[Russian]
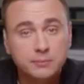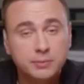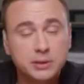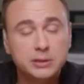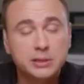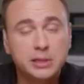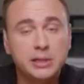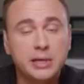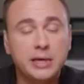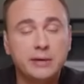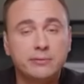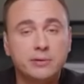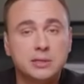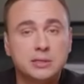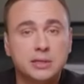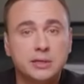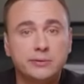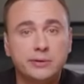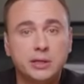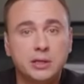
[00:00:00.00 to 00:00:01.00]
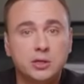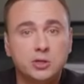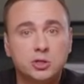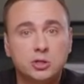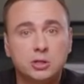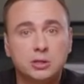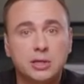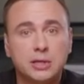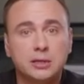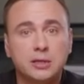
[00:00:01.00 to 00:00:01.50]
Пантелеева заявила,
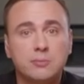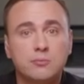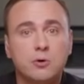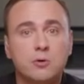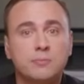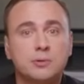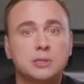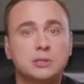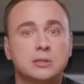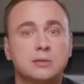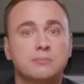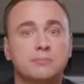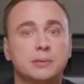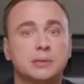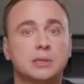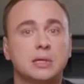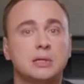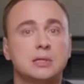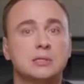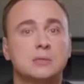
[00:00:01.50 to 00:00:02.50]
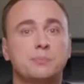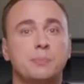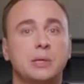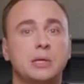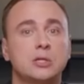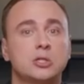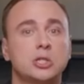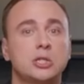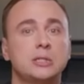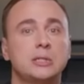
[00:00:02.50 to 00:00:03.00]
что таким образом пыталась
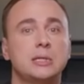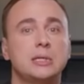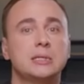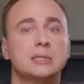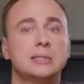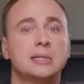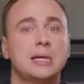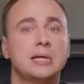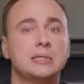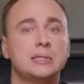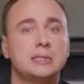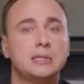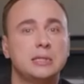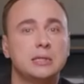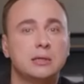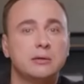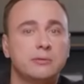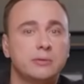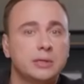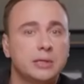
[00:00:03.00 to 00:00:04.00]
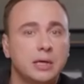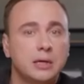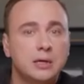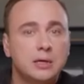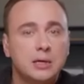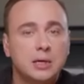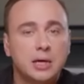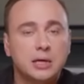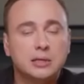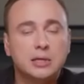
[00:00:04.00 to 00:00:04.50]
пережить изнасилование,
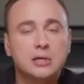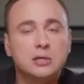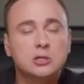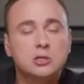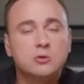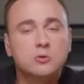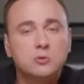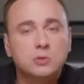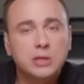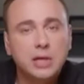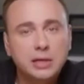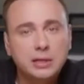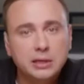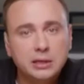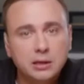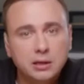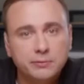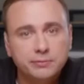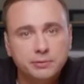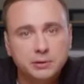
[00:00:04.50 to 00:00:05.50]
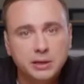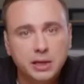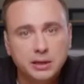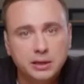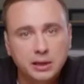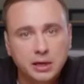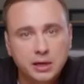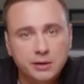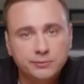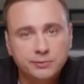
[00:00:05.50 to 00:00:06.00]
а также удалила
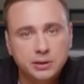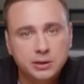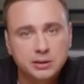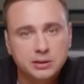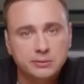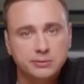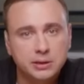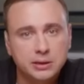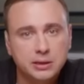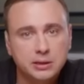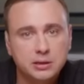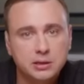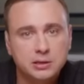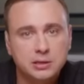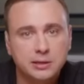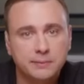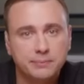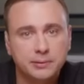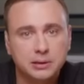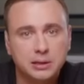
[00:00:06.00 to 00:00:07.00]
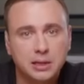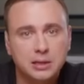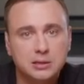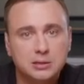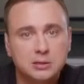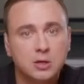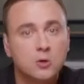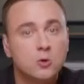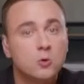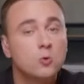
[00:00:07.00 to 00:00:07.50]
фотографии, извинилась и
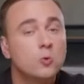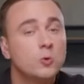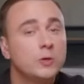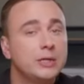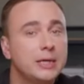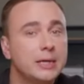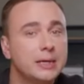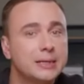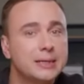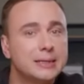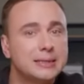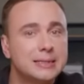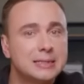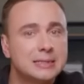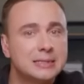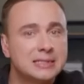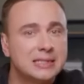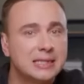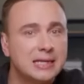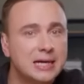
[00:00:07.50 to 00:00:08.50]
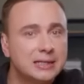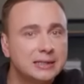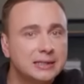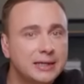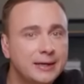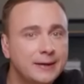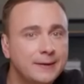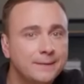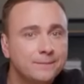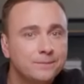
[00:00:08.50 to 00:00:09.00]
пыталась уехать из
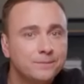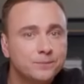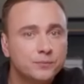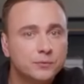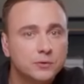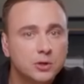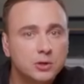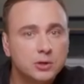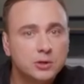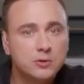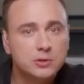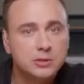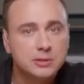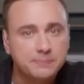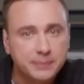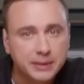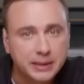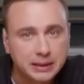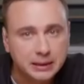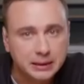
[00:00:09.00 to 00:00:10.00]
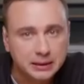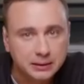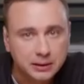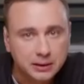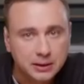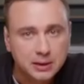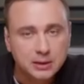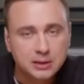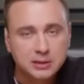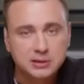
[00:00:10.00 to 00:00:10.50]
страны, но не успела.
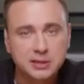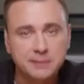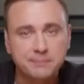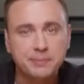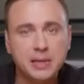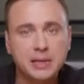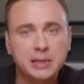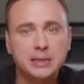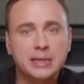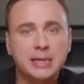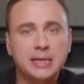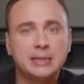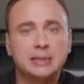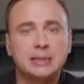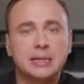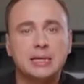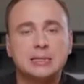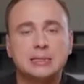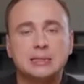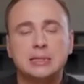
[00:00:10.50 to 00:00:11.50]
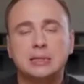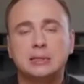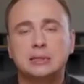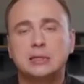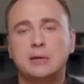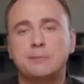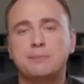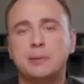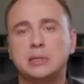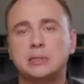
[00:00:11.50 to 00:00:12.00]
Теперь ей грозит
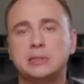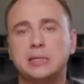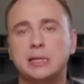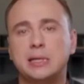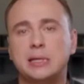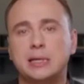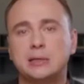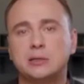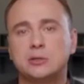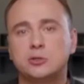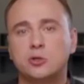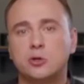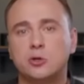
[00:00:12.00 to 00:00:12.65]
до пяти лет